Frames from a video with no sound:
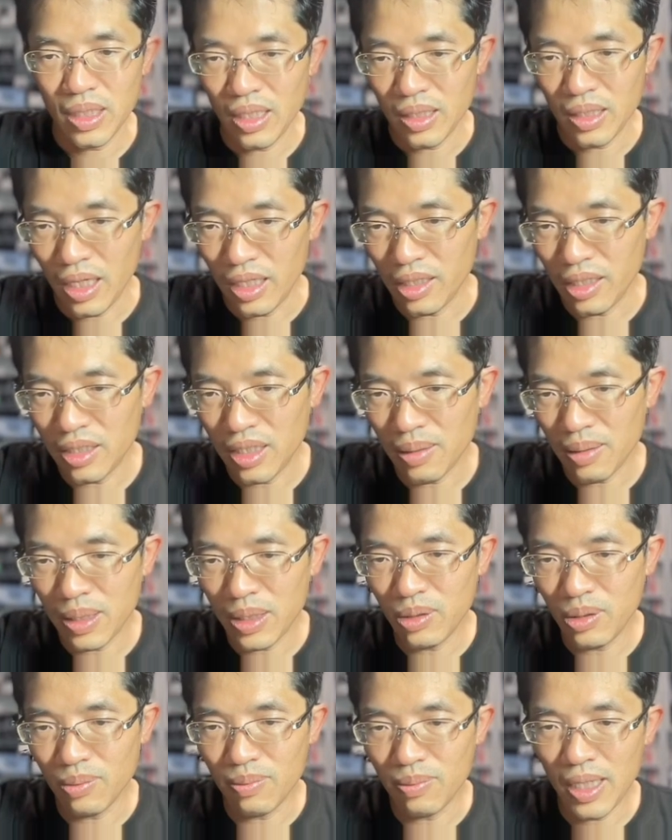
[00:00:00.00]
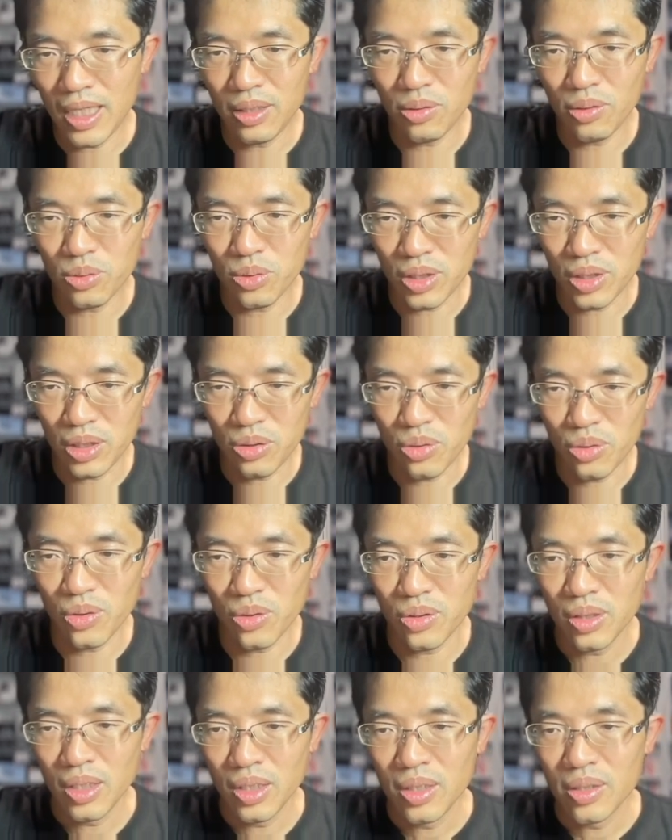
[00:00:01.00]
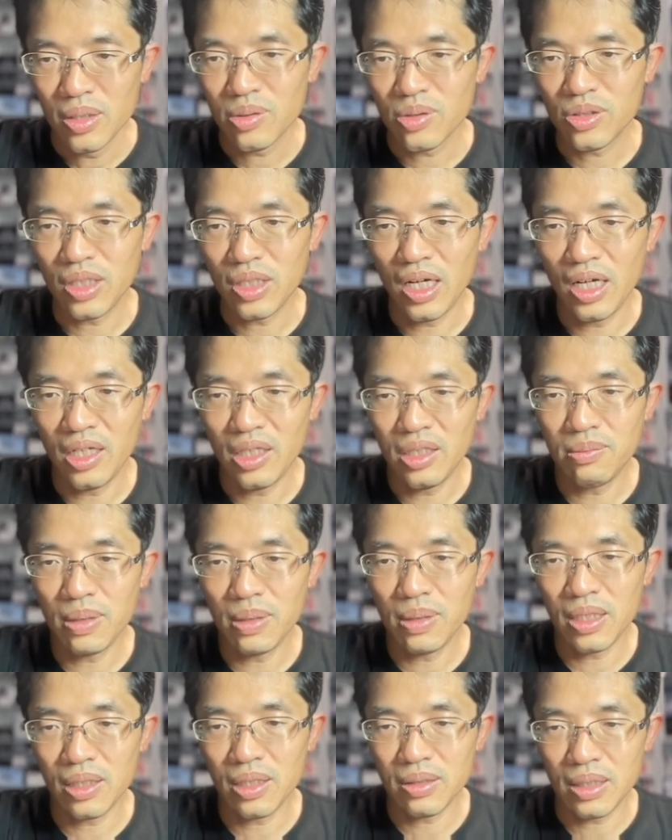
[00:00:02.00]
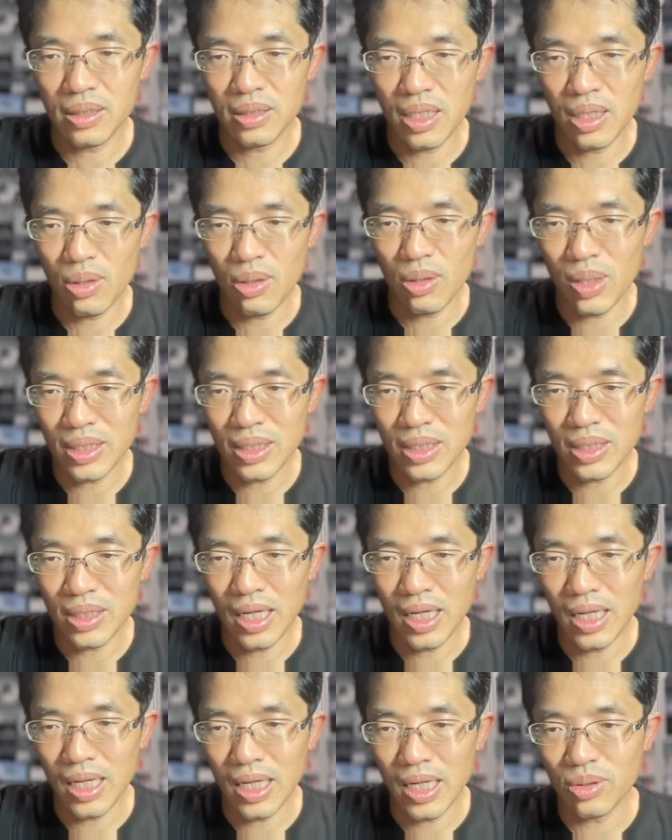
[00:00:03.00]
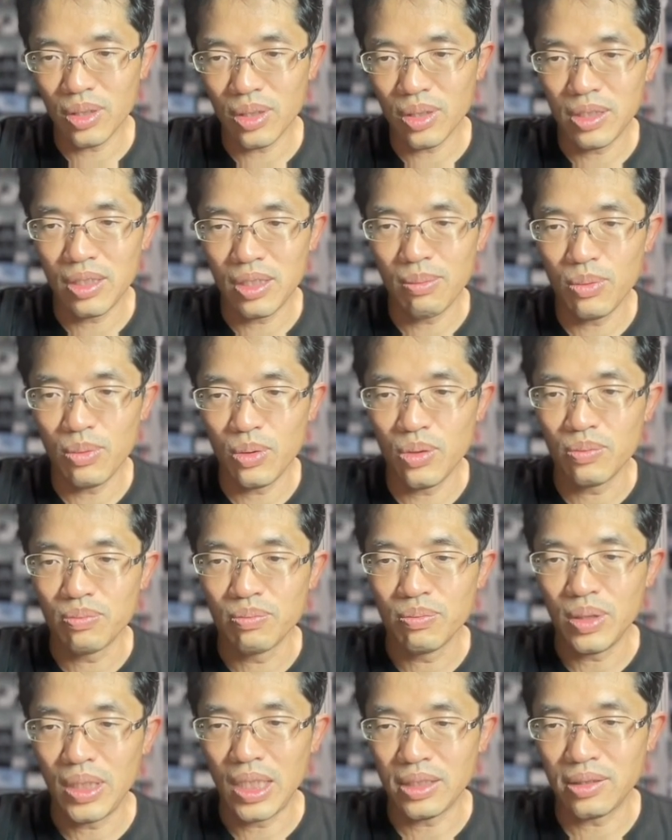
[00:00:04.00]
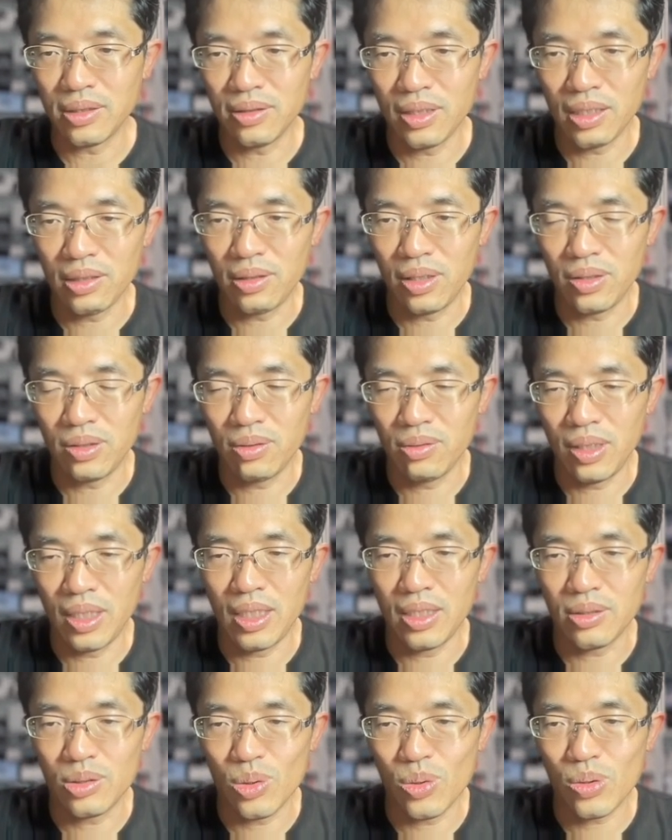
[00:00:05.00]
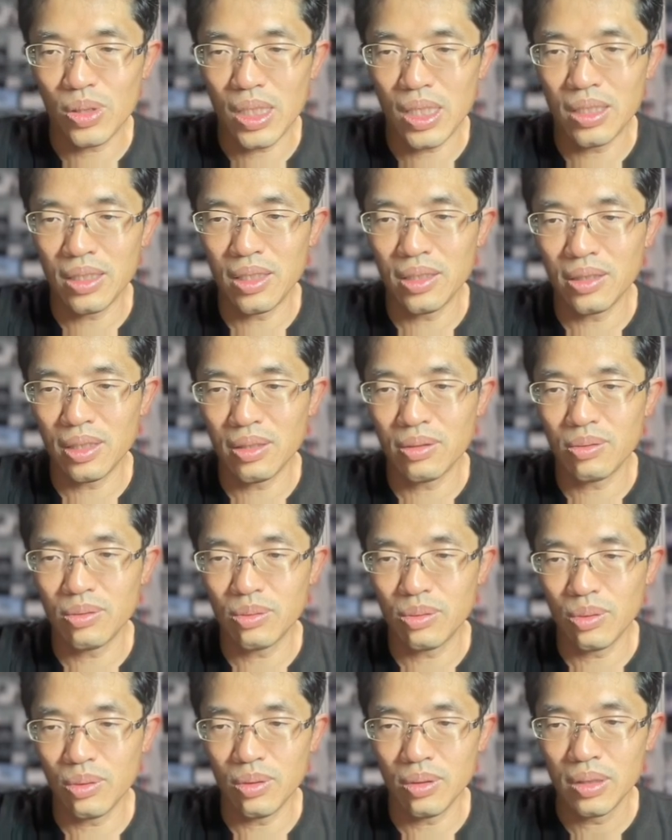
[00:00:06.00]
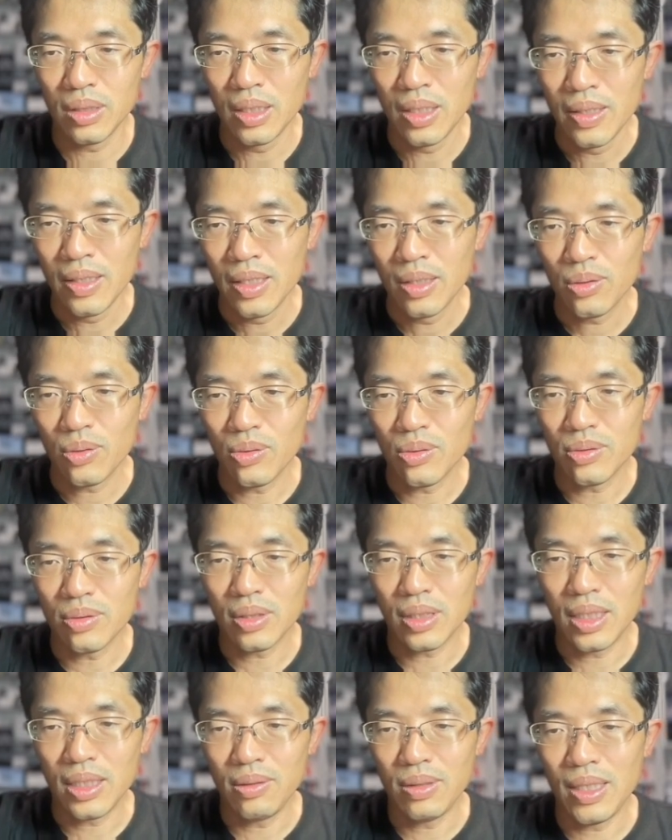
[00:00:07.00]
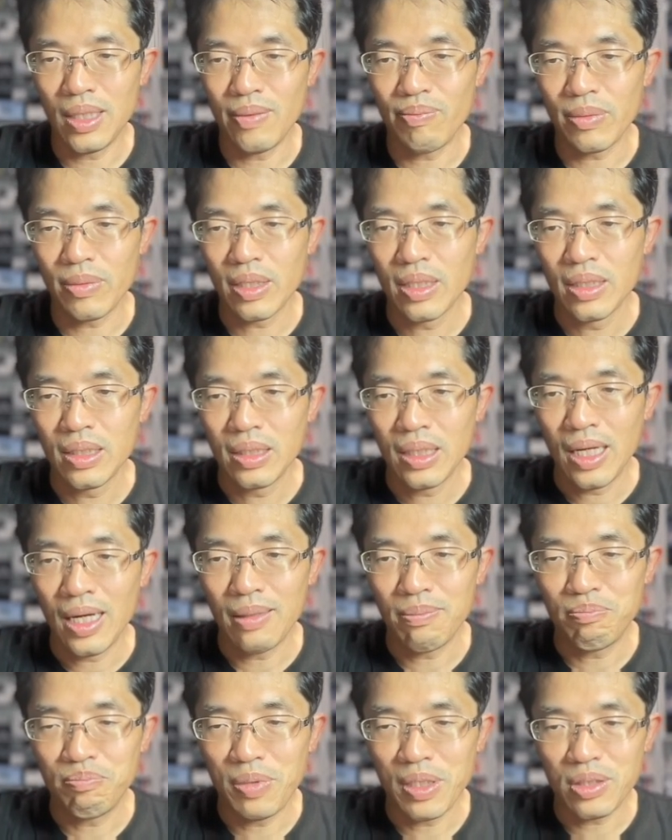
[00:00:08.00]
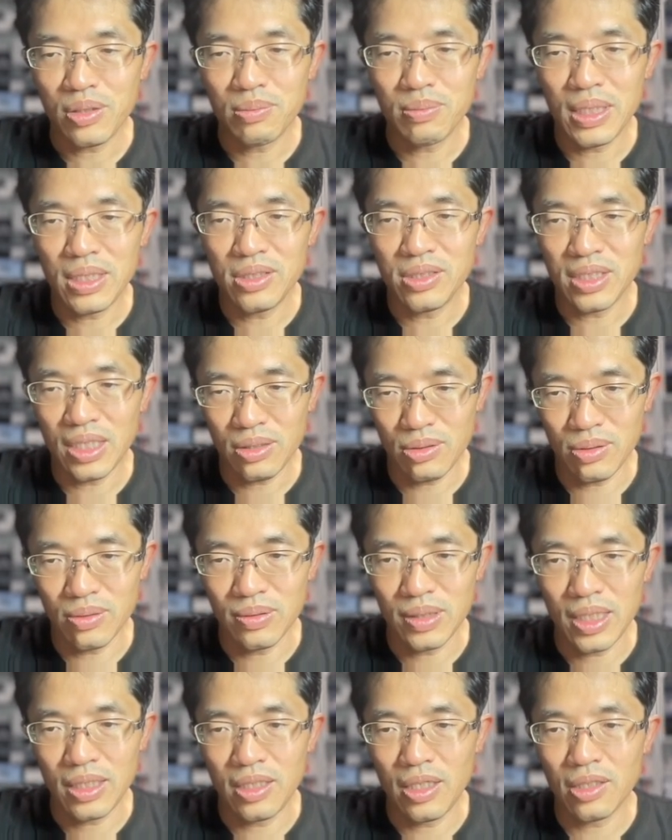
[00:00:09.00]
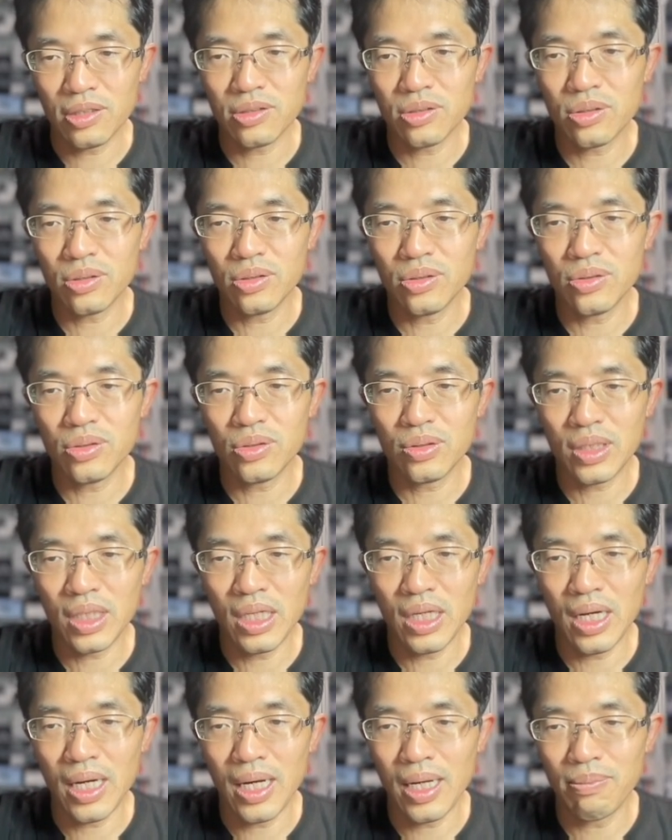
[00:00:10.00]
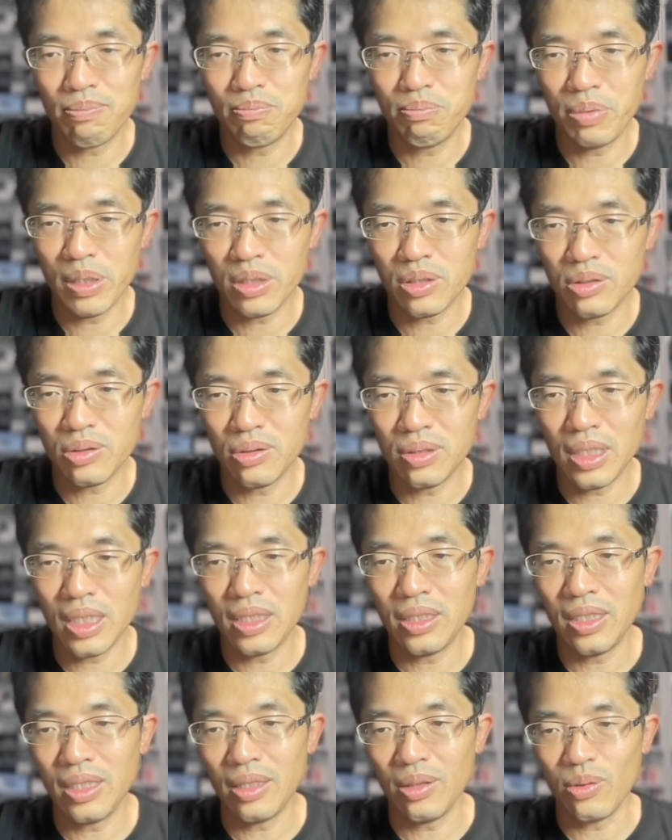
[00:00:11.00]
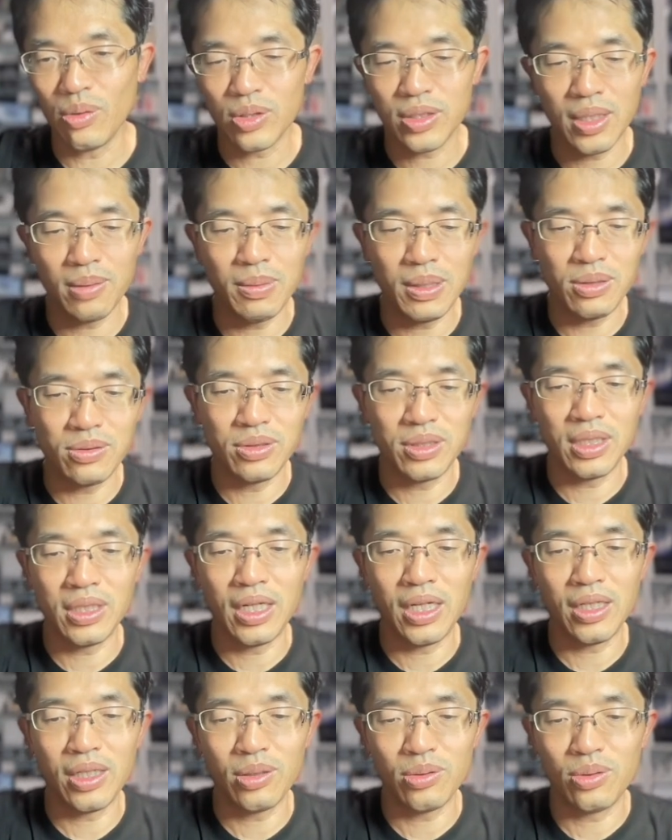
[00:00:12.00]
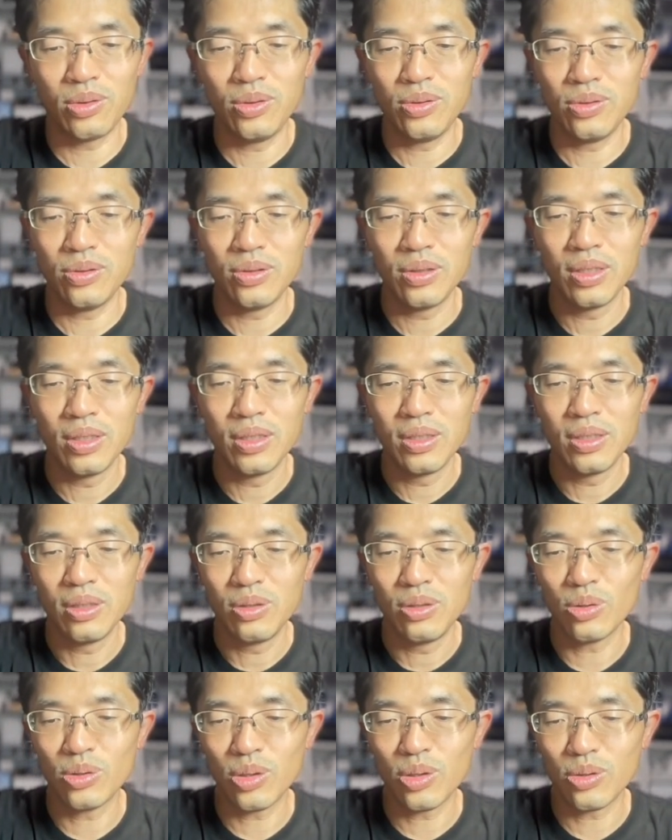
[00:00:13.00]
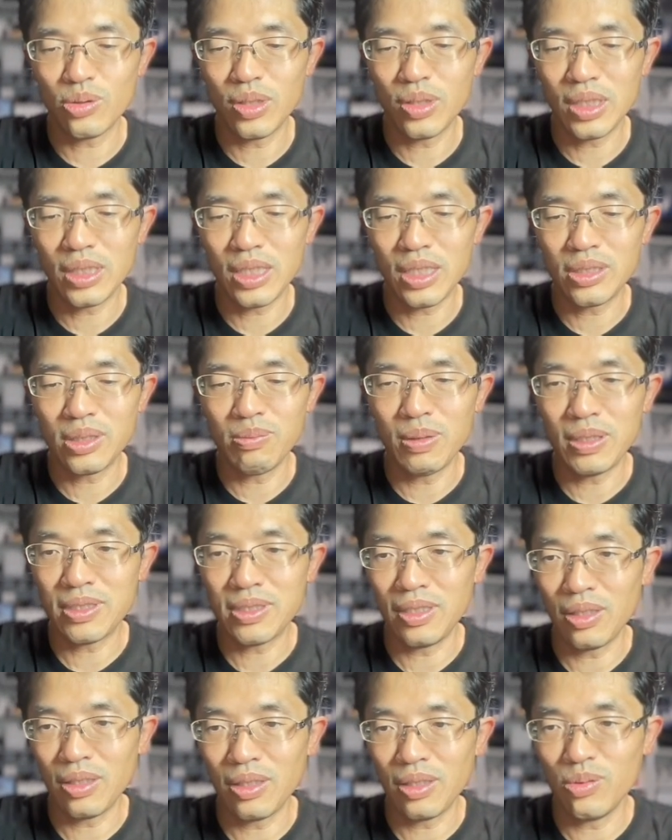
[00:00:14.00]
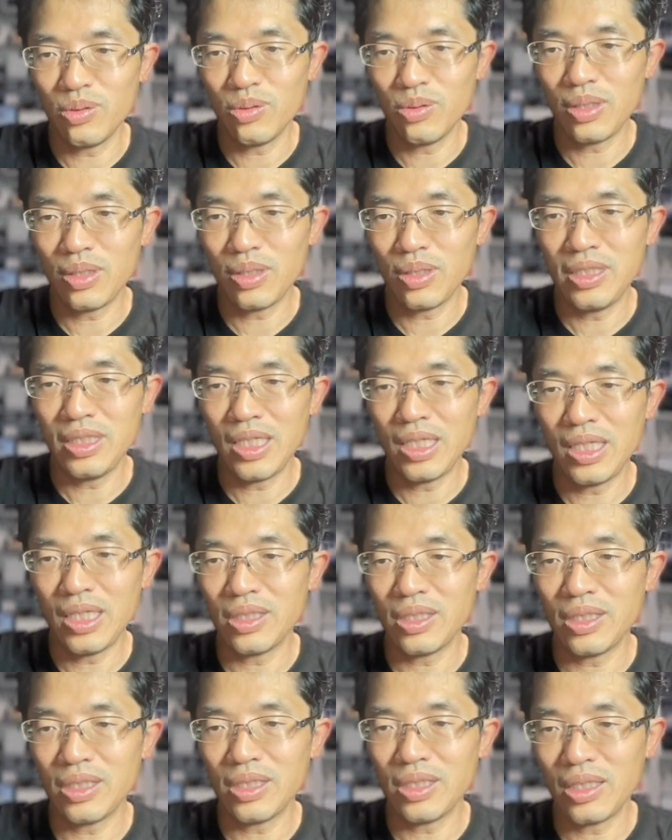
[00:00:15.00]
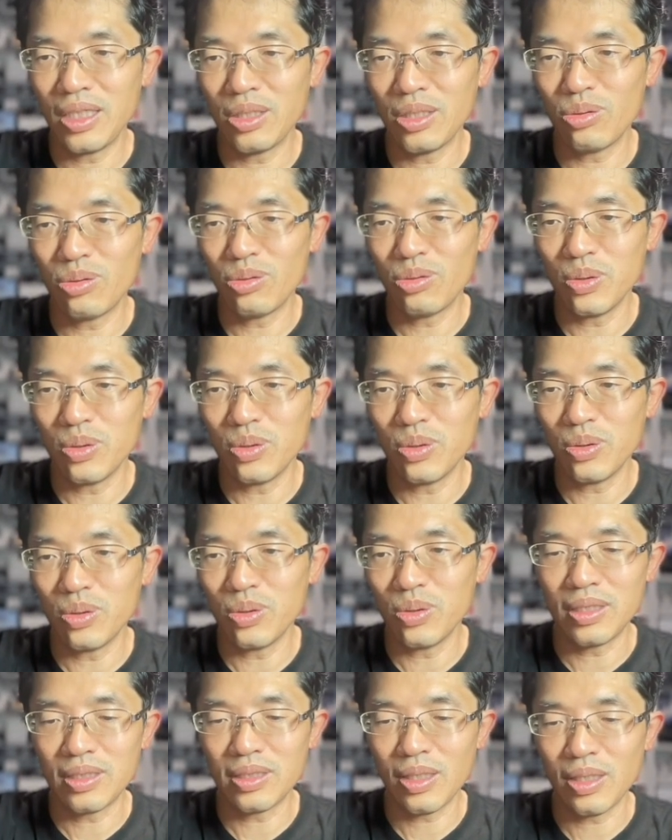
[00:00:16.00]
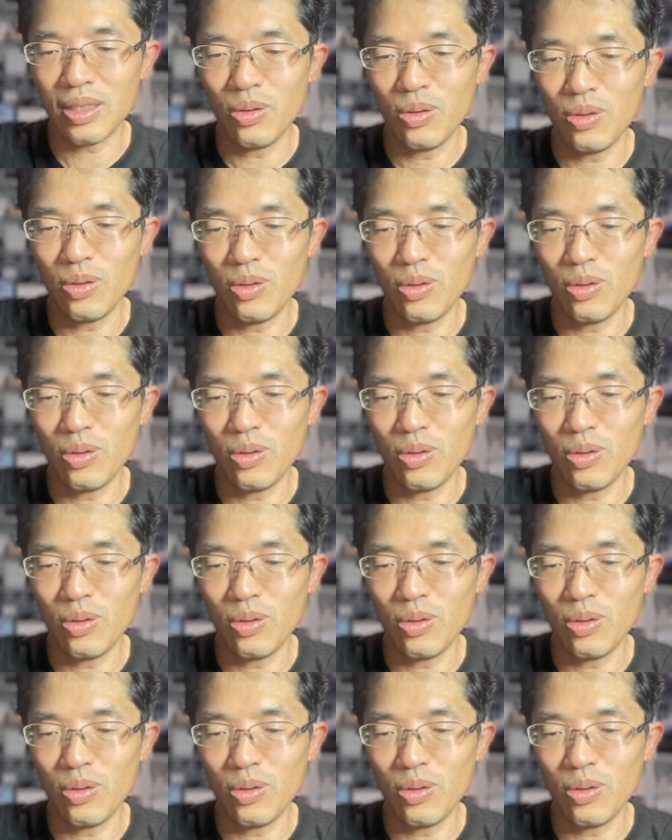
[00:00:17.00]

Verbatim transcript: 流行り病の前の時と、そして流行り前が終わった後で見てもプラスになっているので、そう考えていくと、今回は800万弱、790から800ぐらいで収まるんじゃないかという予測が立ちますね。このぐらいになるんじゃないかなと思ってるんですけど、